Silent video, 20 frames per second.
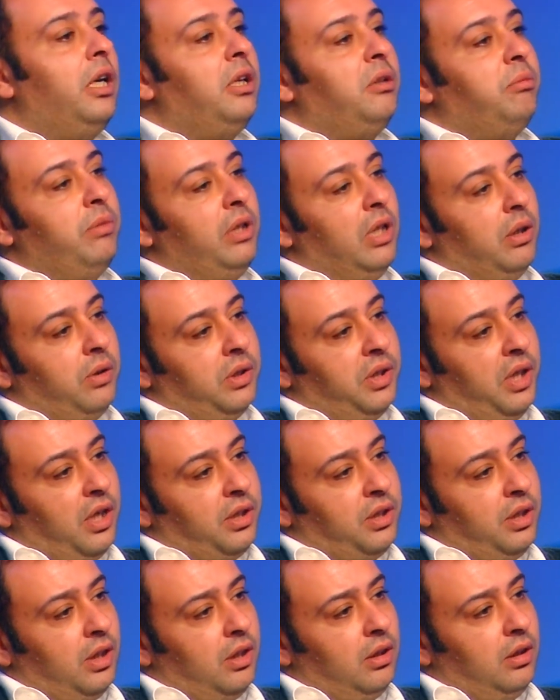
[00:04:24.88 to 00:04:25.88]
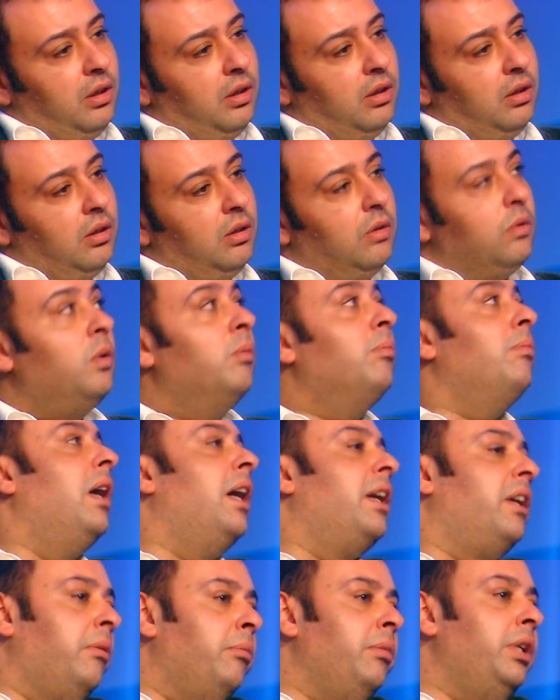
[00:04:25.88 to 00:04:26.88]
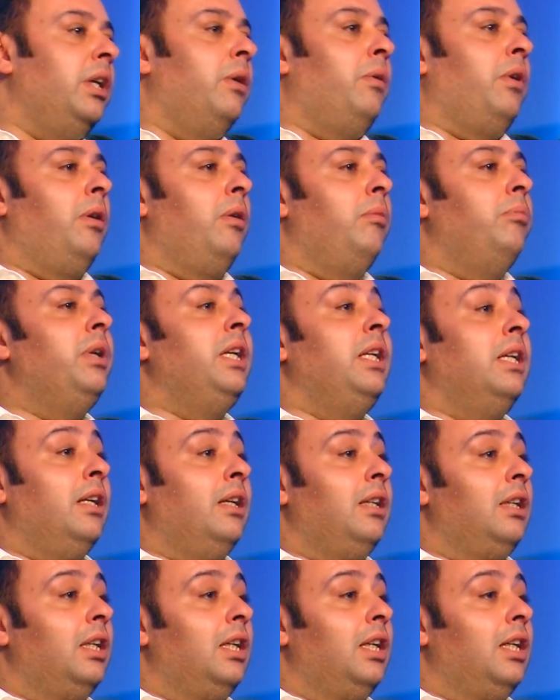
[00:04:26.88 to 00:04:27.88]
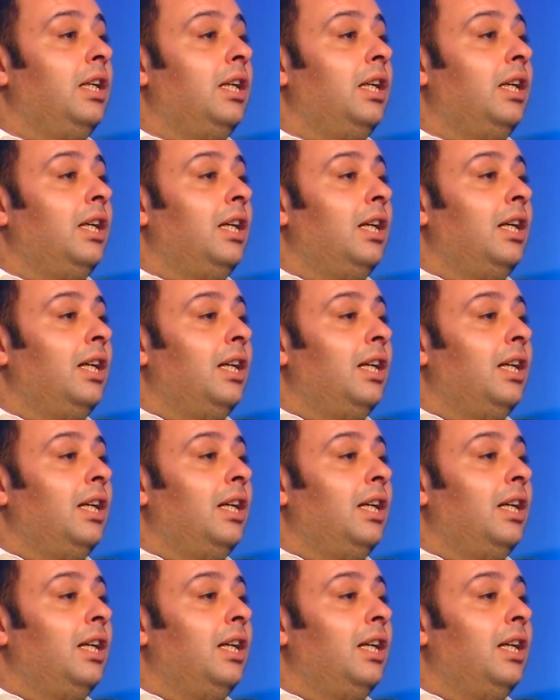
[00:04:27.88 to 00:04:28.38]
لغايه 111 اه وامبارح 100 100 انت انت